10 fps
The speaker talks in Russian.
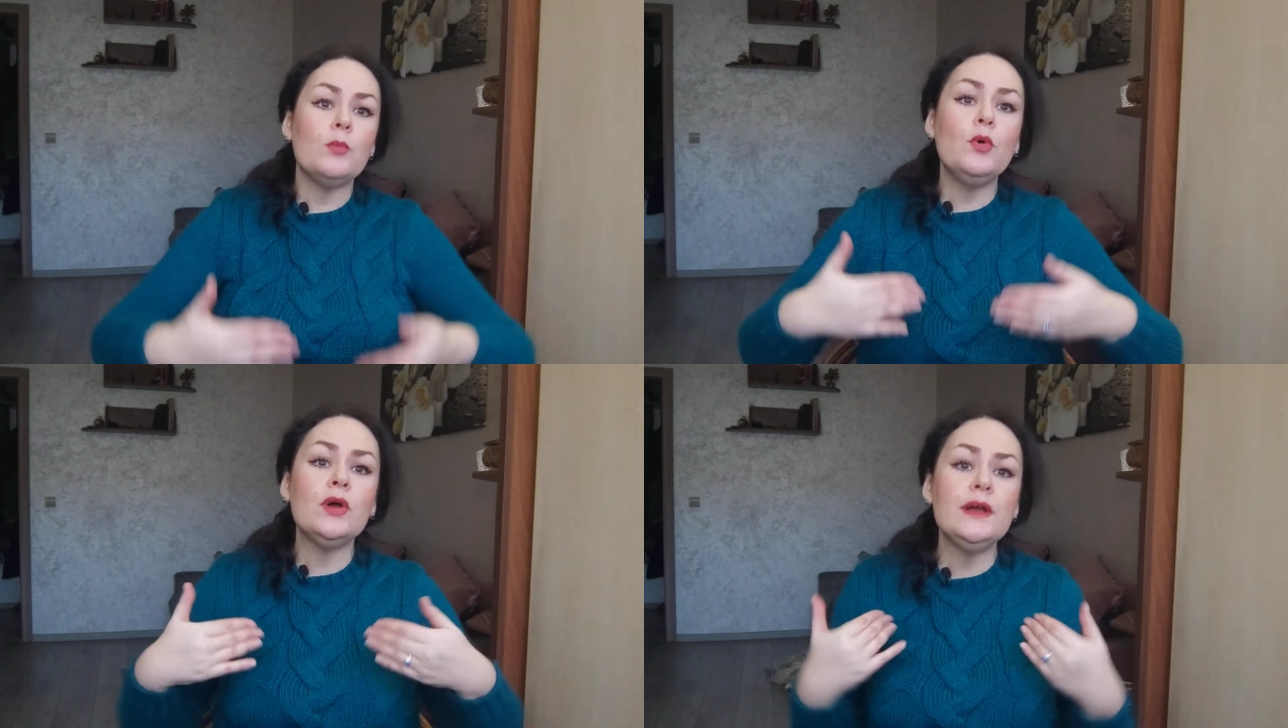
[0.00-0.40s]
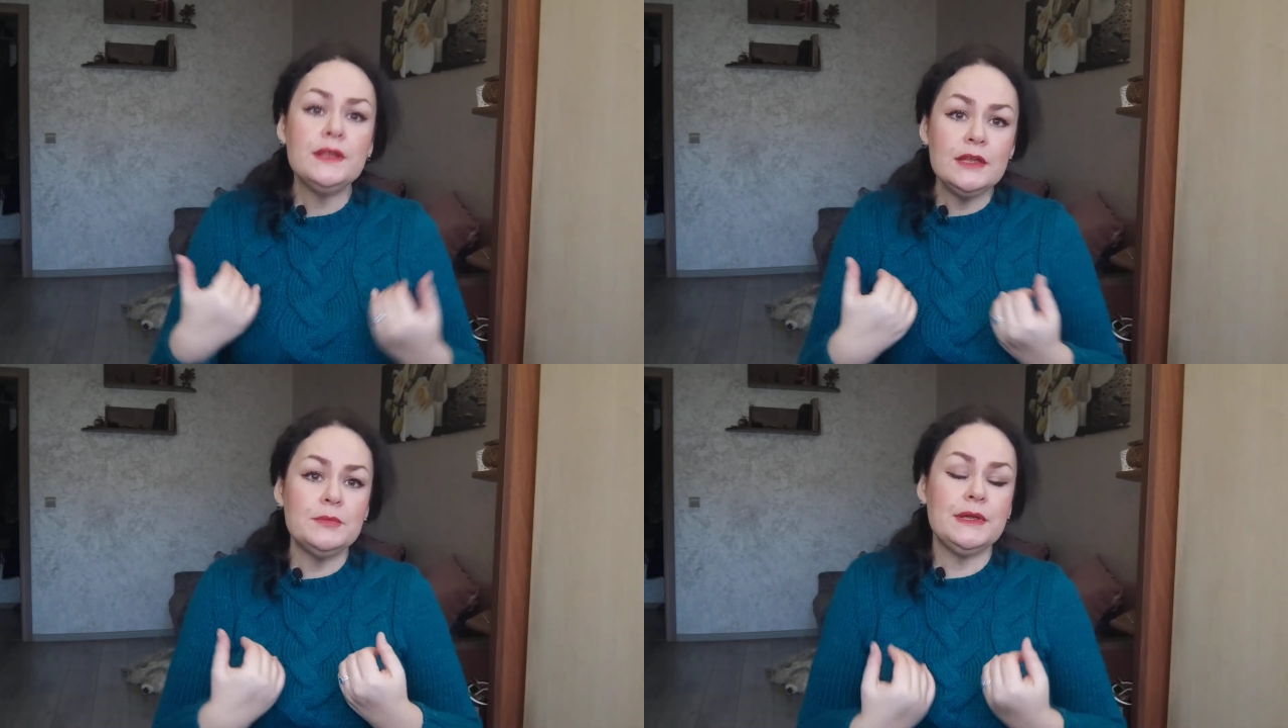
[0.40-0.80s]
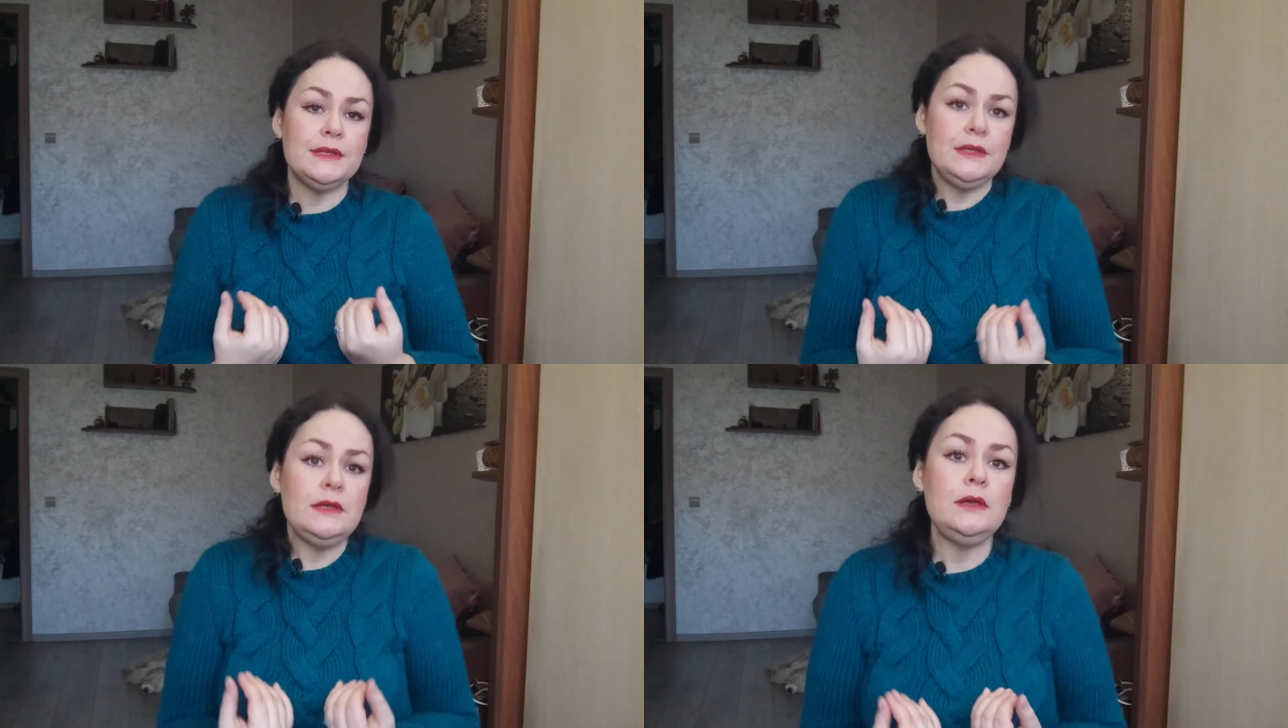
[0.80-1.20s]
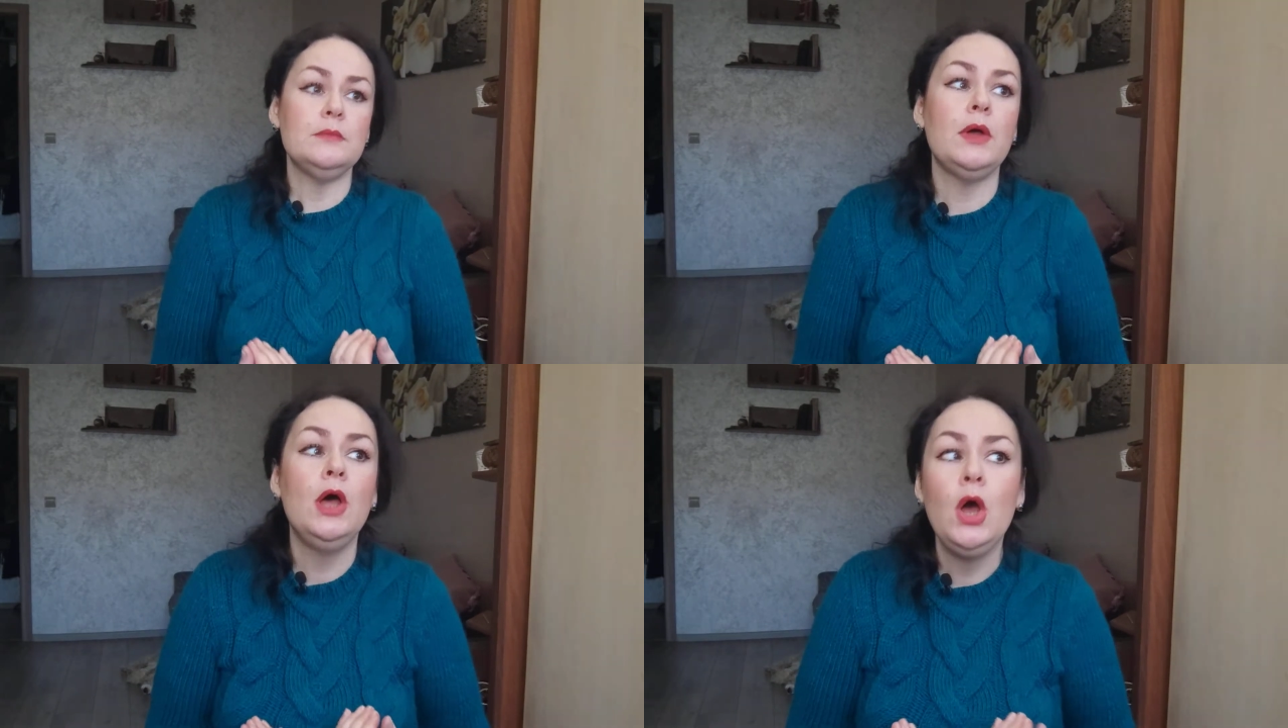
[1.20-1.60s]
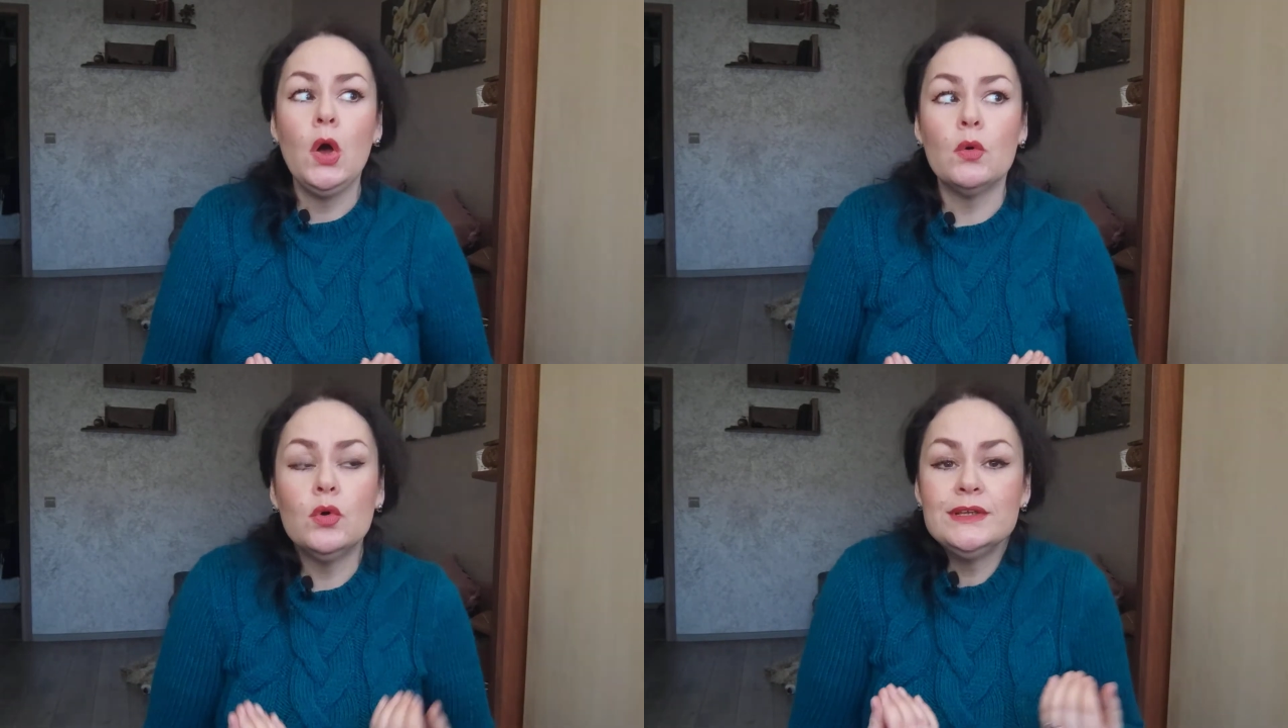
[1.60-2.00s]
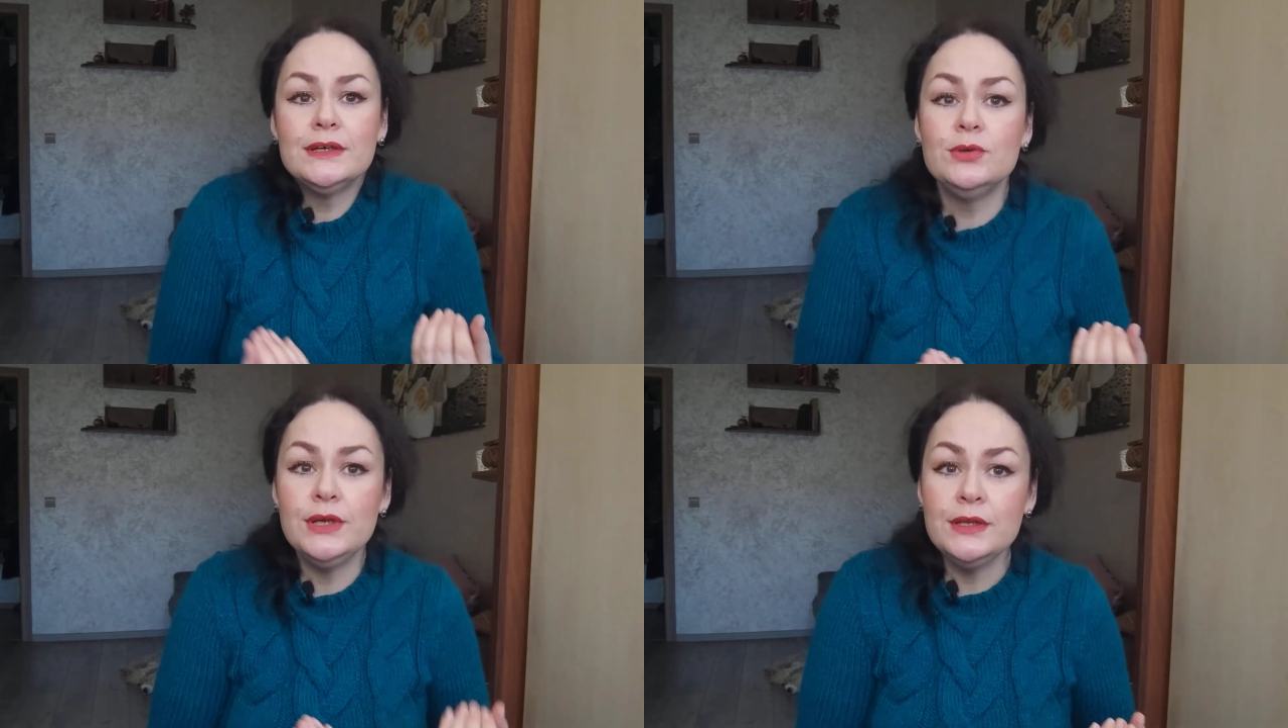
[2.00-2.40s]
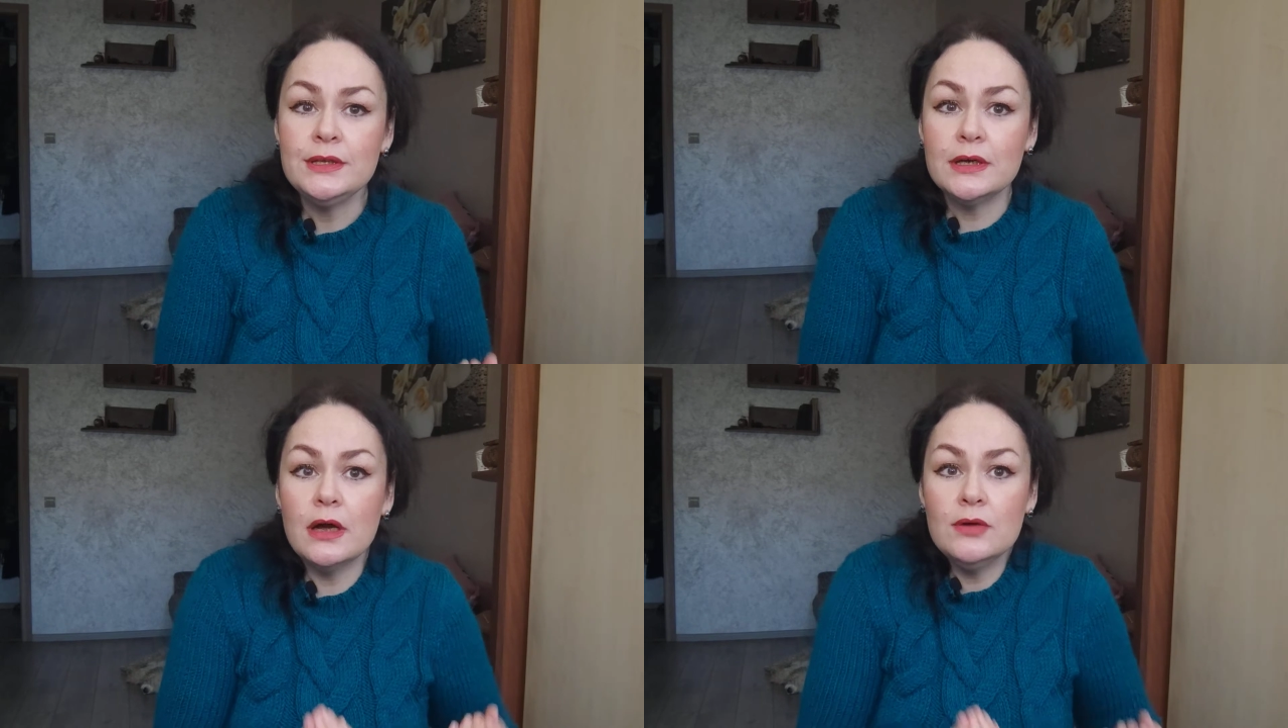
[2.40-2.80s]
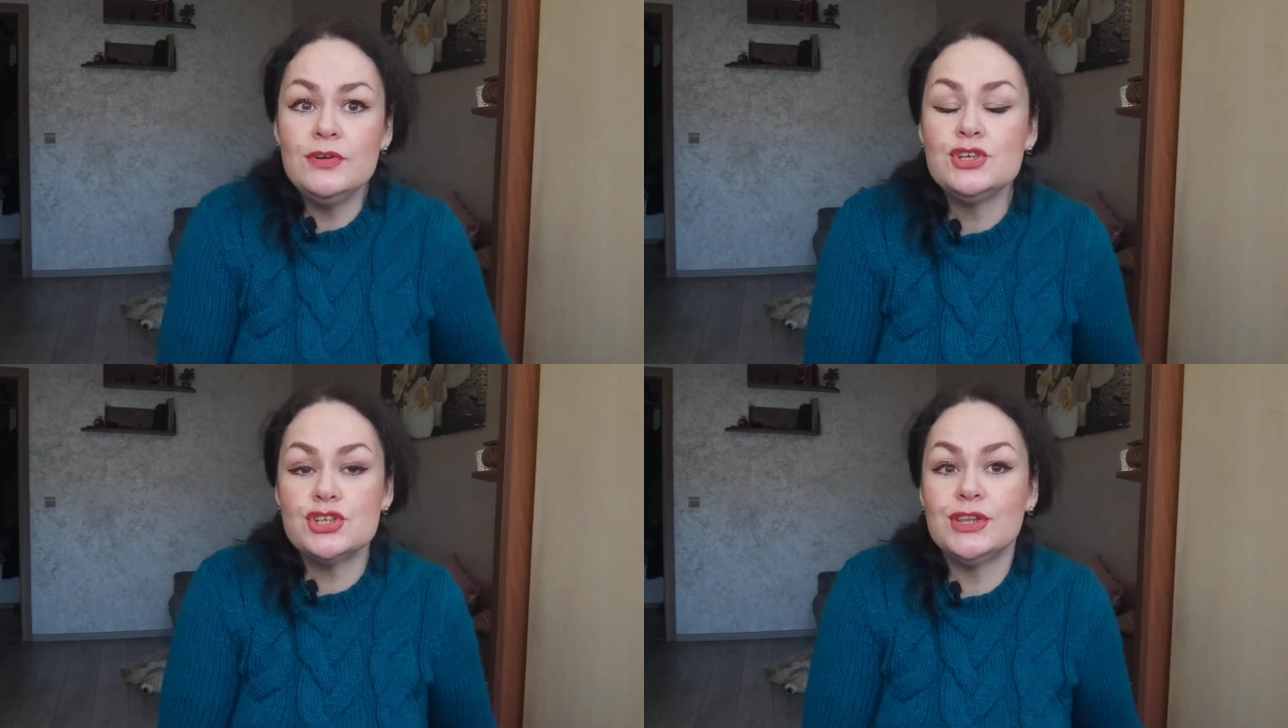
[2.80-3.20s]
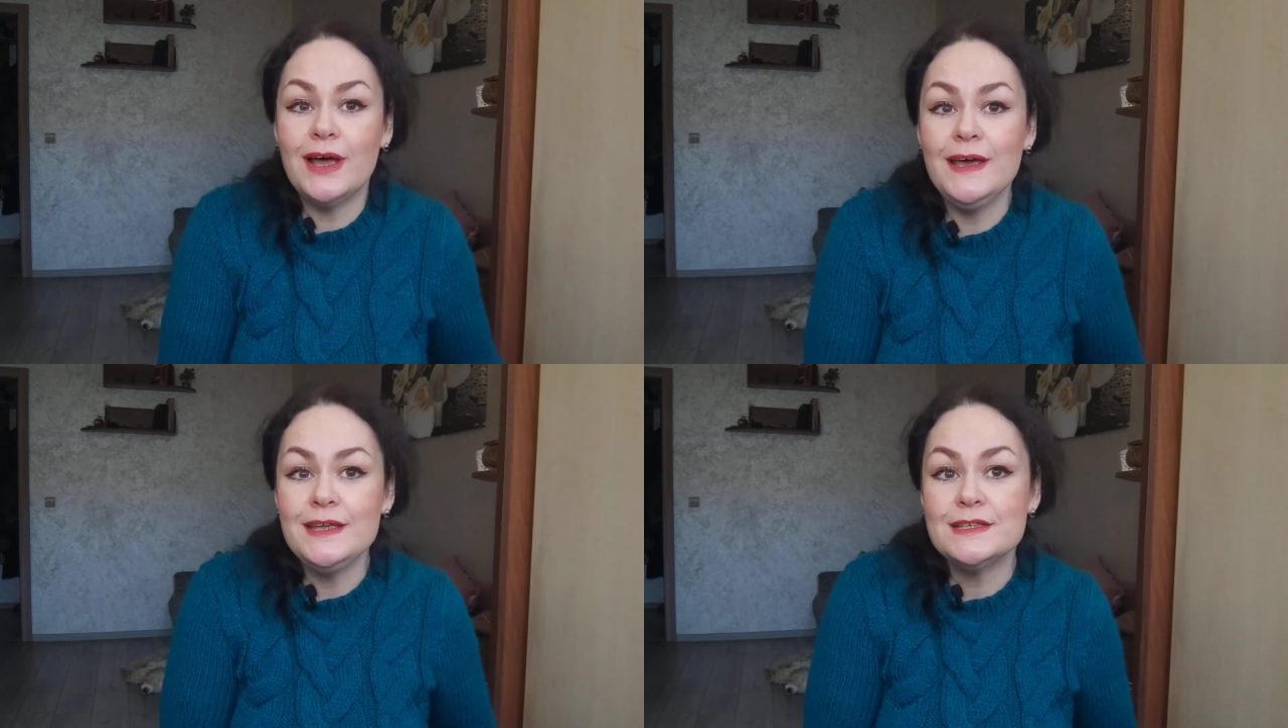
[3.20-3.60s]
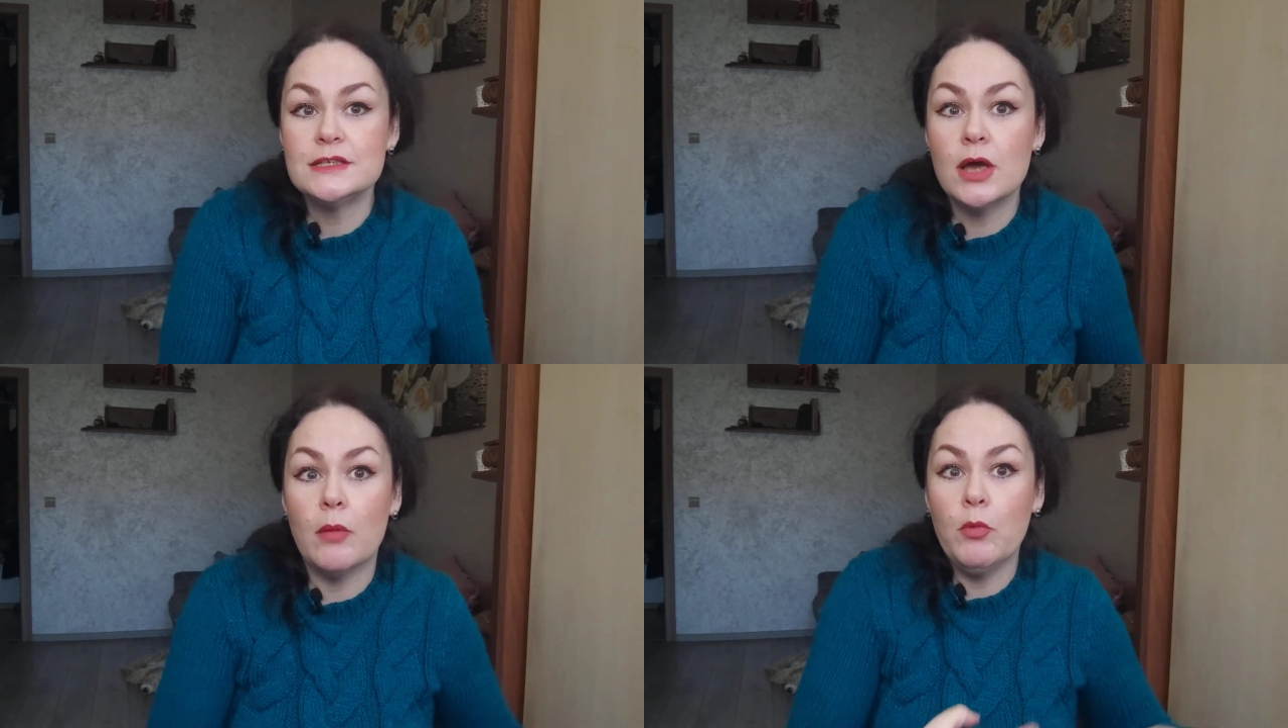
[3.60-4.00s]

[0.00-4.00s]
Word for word: По каким критериям у конкурента, как вы считаете,